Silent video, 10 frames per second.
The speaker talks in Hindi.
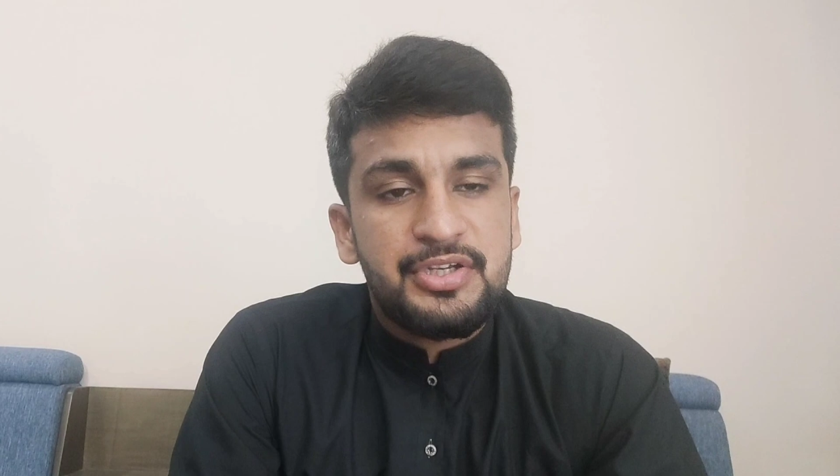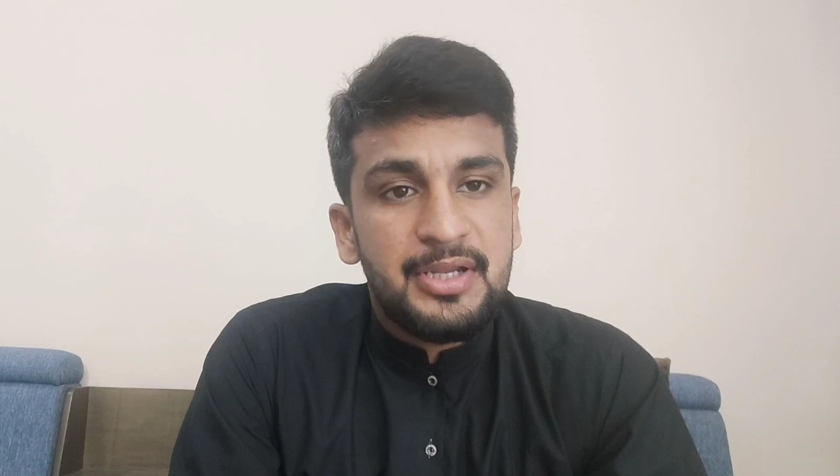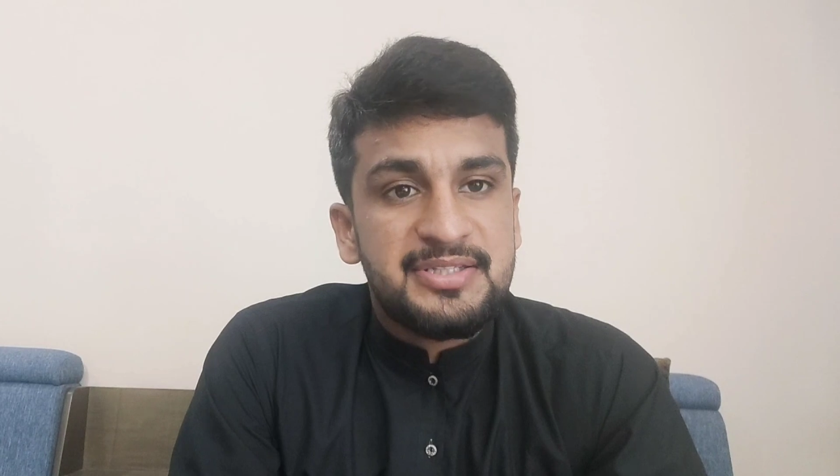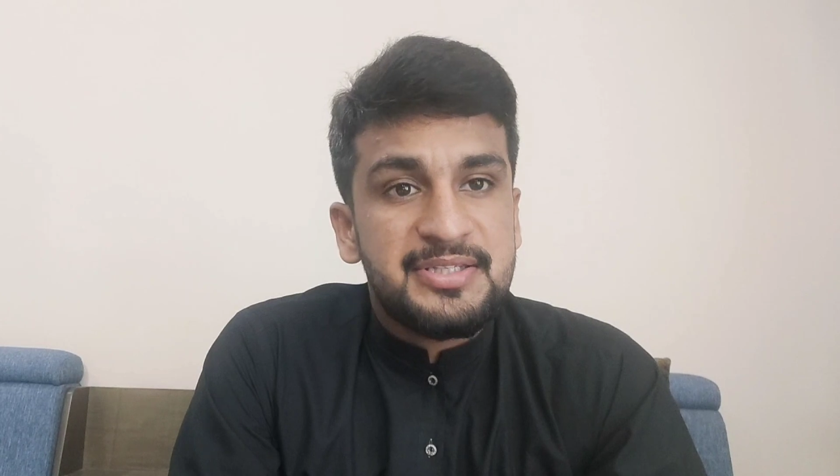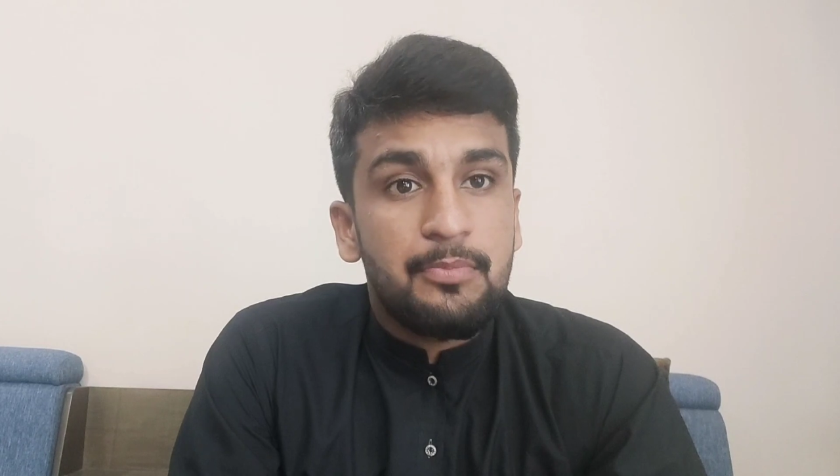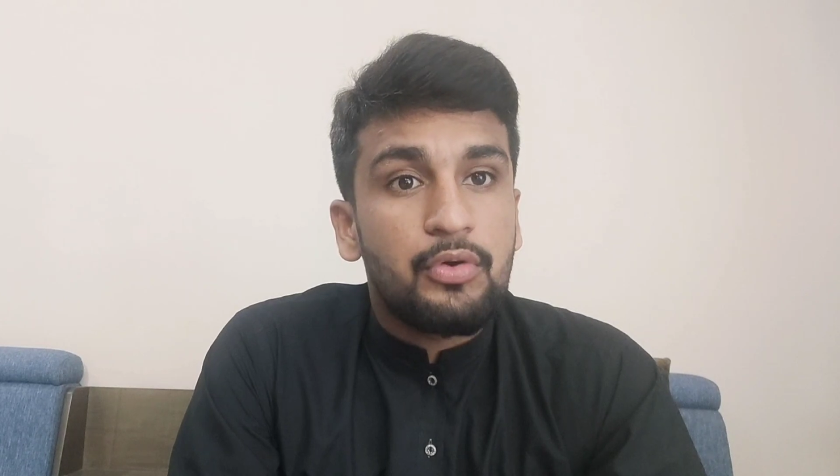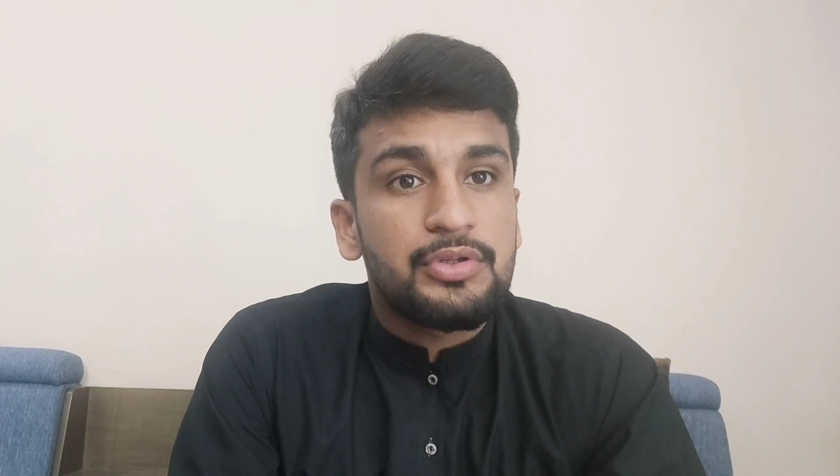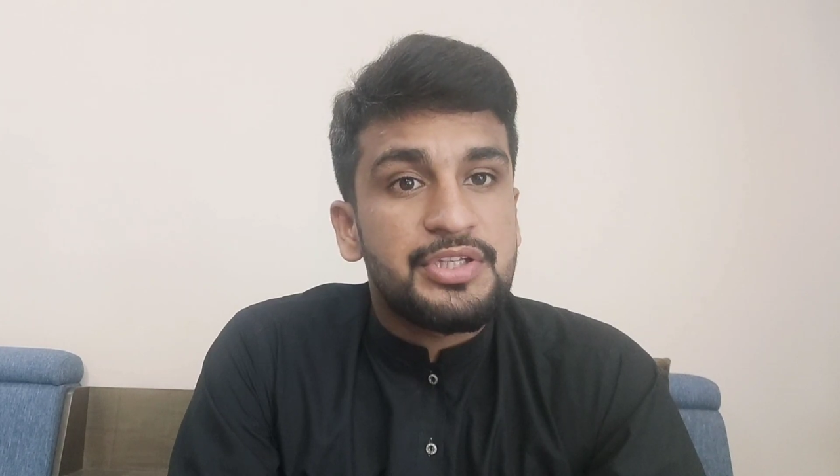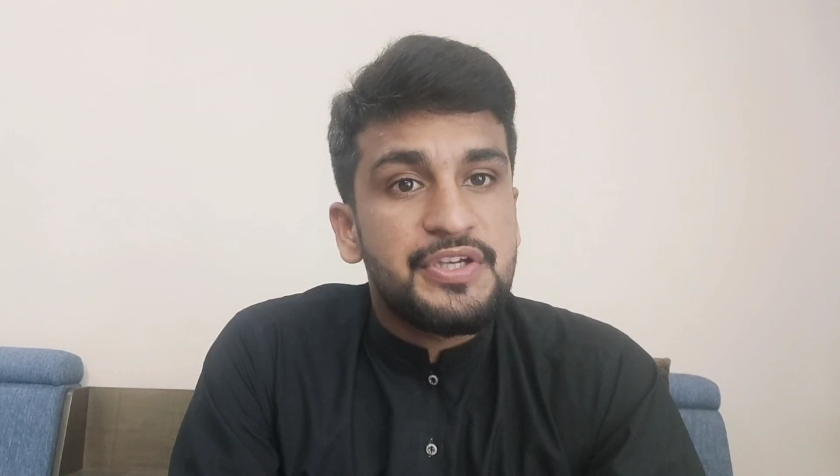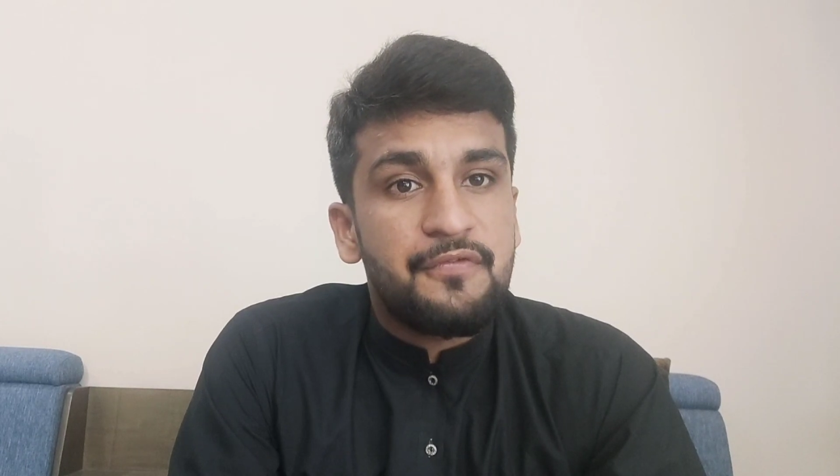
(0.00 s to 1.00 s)
क्लासन
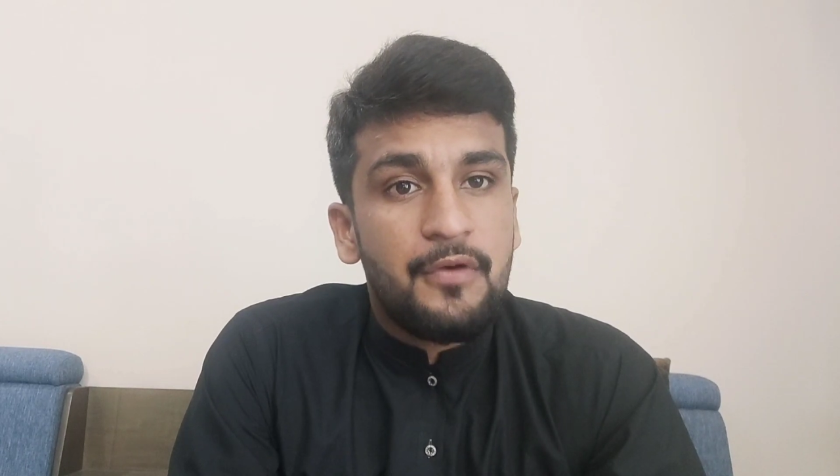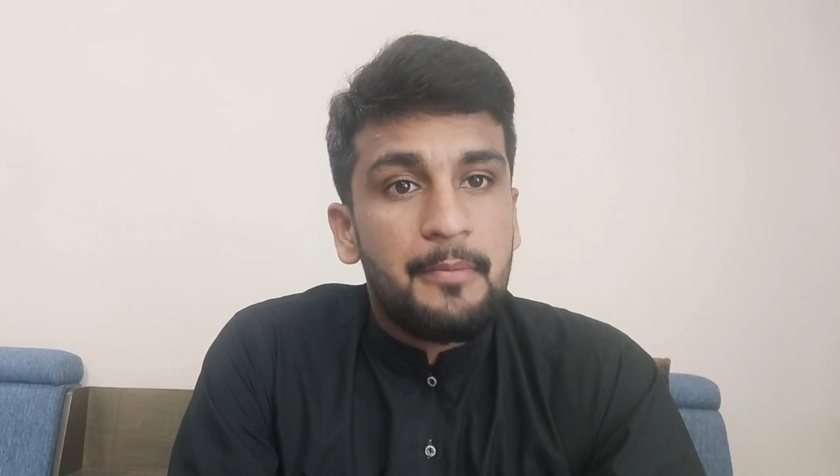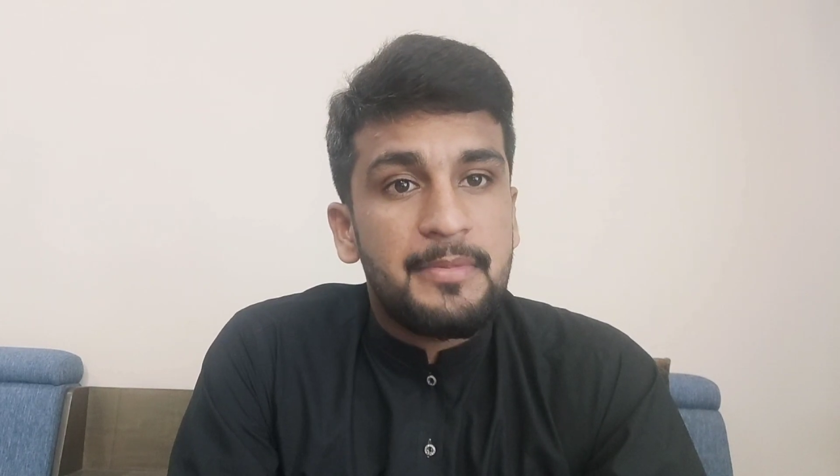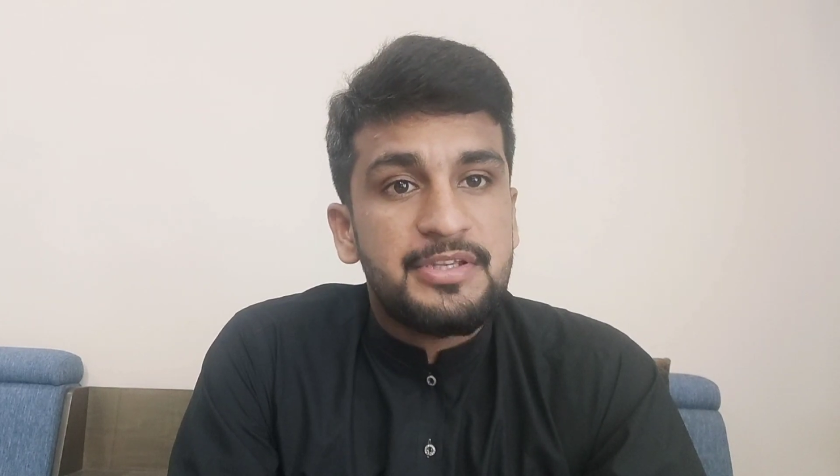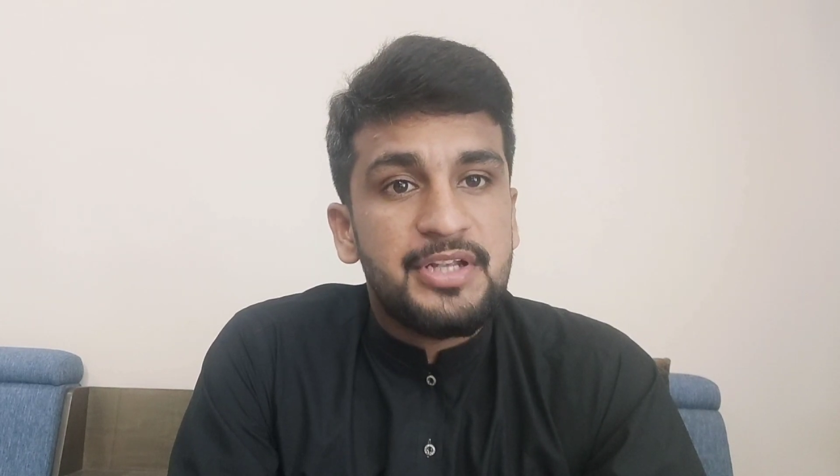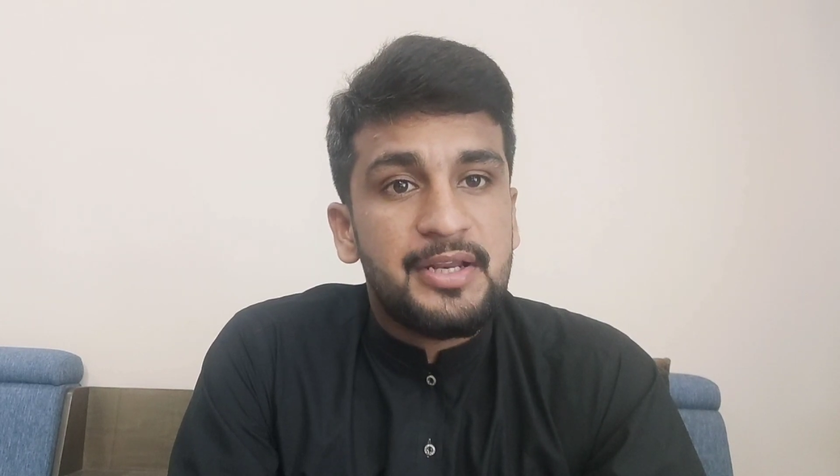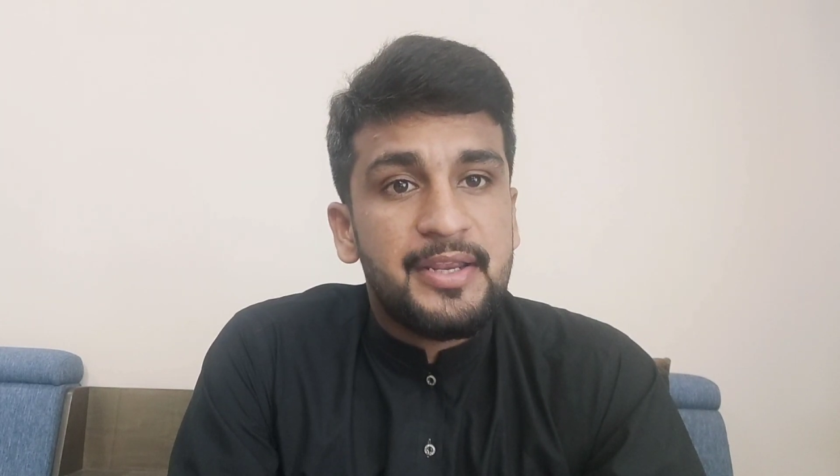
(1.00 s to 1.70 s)
बहुत अच्छी फॉर्म में चल रहे